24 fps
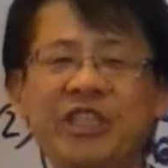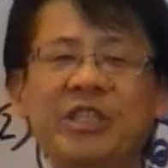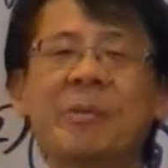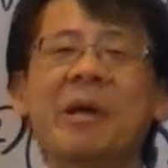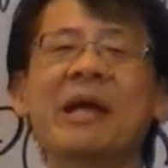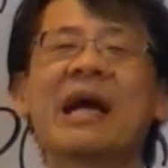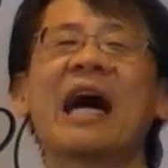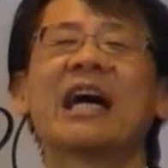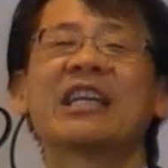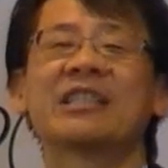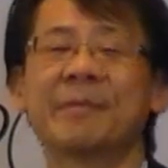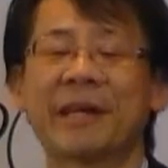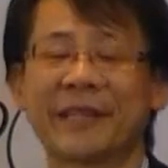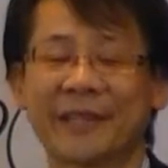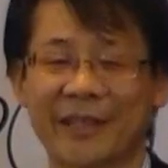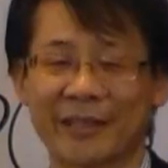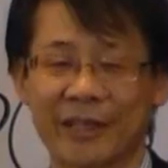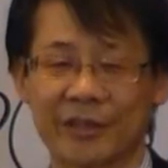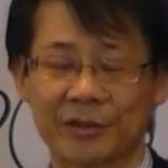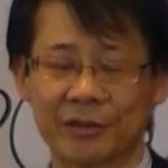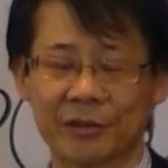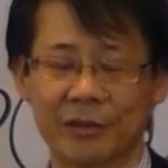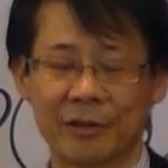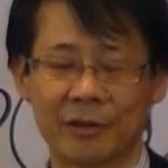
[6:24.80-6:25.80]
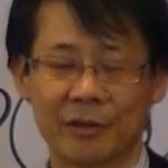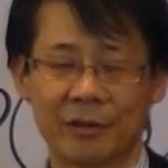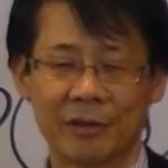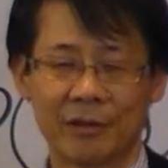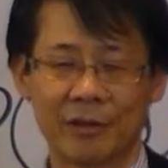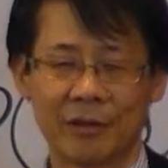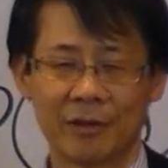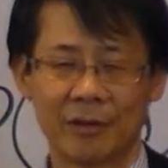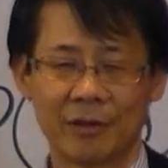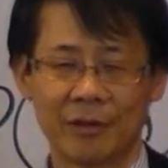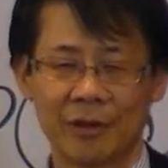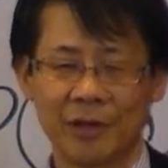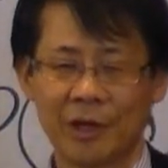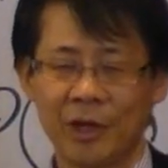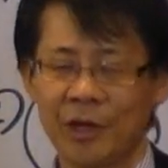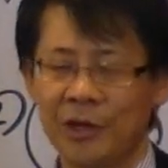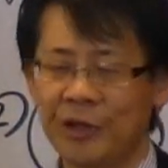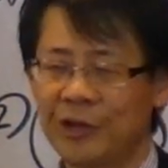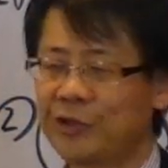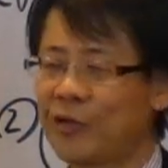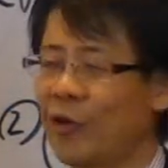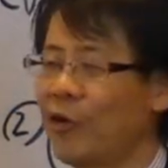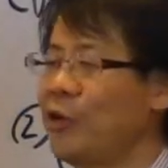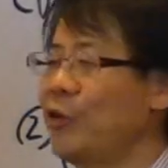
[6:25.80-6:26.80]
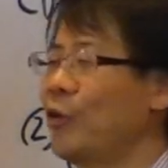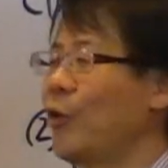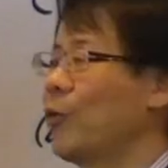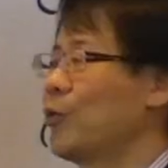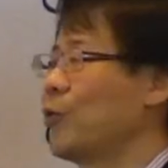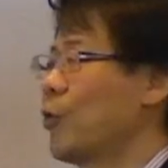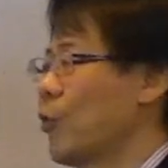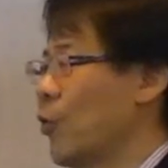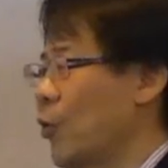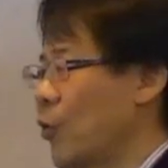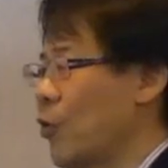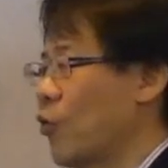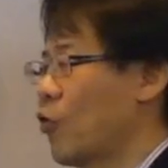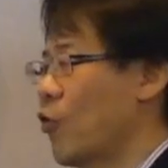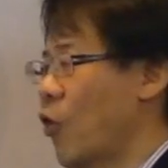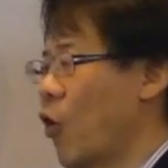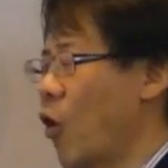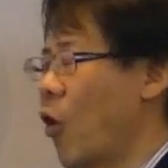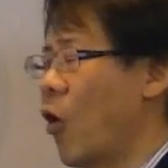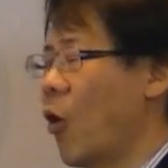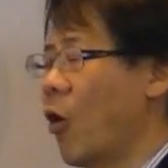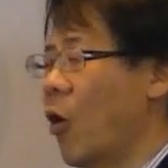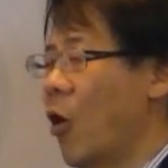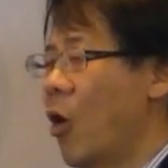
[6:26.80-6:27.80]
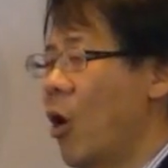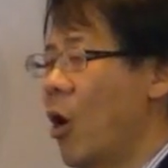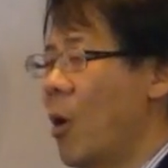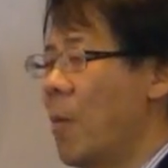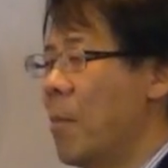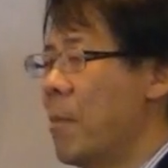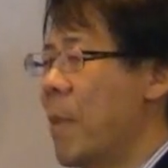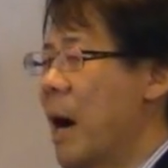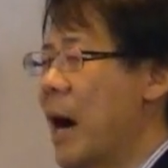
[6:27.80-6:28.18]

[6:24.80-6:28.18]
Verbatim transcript: いじめが始まったんです一人の男の子を